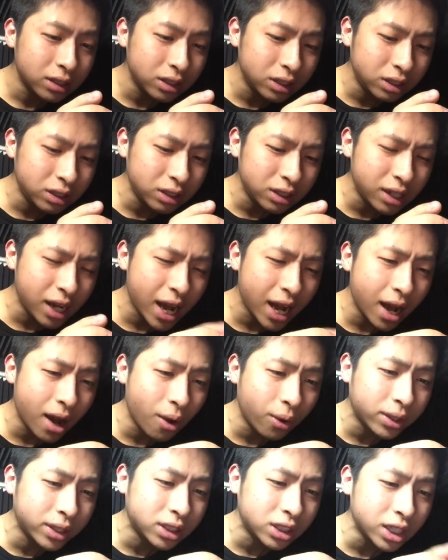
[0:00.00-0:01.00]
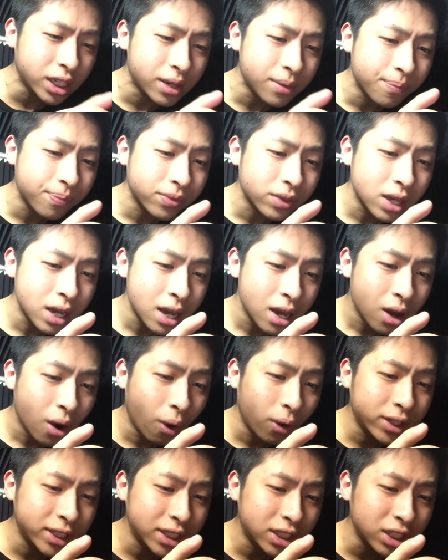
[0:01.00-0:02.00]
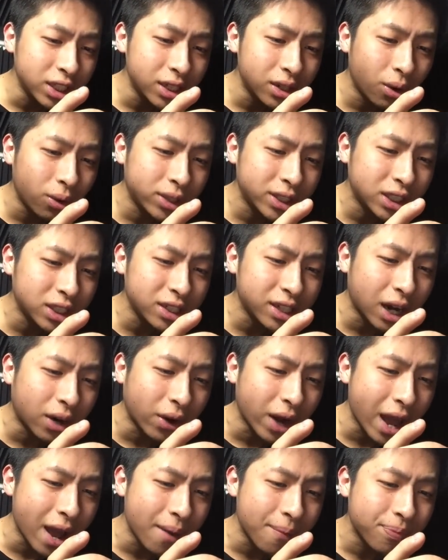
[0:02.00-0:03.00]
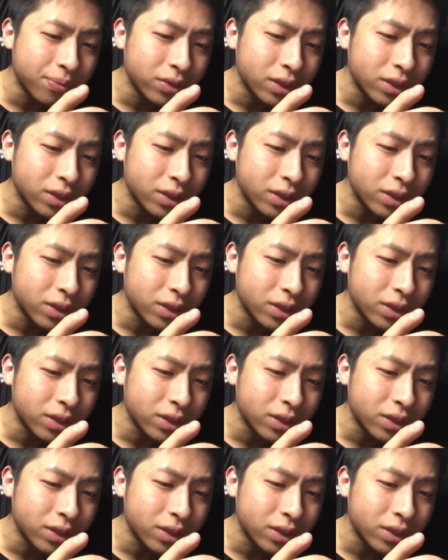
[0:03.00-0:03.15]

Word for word: うわおきつい。おきつい、おきついか、これ。